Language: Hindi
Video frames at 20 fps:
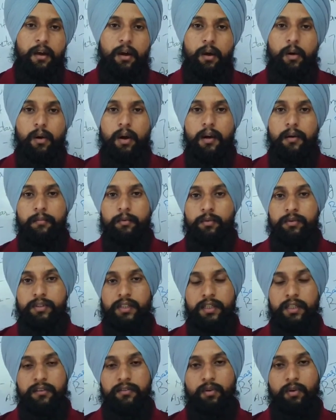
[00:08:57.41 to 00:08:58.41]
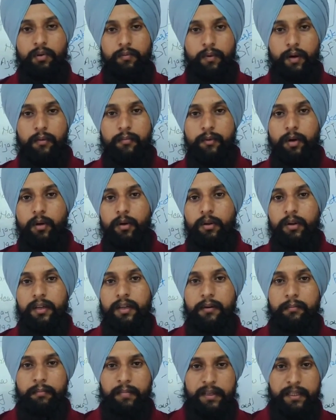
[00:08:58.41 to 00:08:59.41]
और आप उसकी फुल फॉर्म और
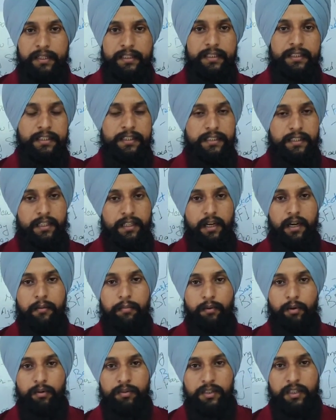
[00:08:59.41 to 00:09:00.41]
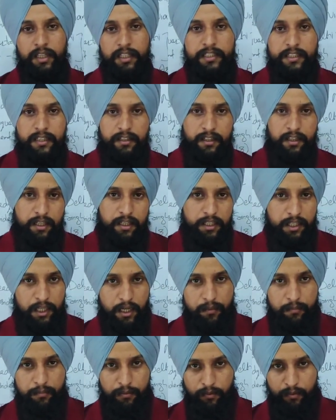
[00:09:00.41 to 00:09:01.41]
कब बनी थी ये आपको सारी जानकारी
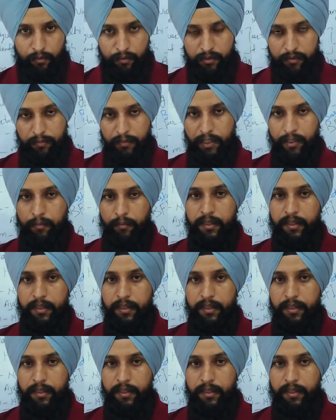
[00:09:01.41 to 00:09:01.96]
आप उस